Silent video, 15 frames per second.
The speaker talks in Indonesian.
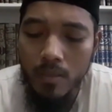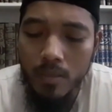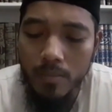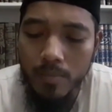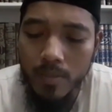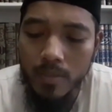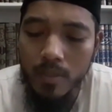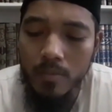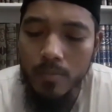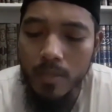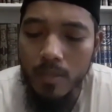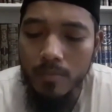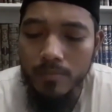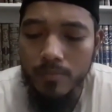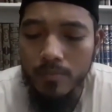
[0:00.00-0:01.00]
Yang
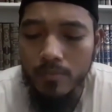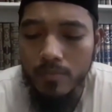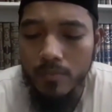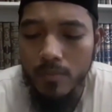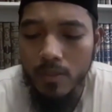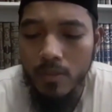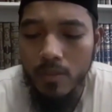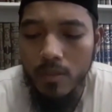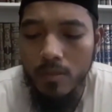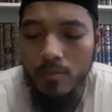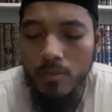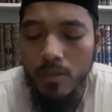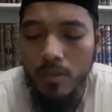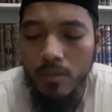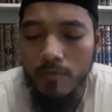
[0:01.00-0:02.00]
pertama, qala
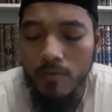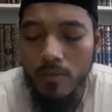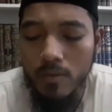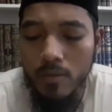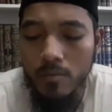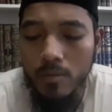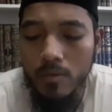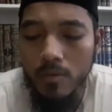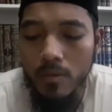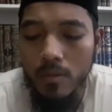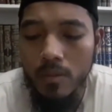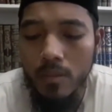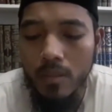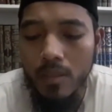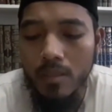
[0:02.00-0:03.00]
al-muallif
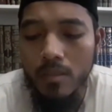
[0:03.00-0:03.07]
rahimahullah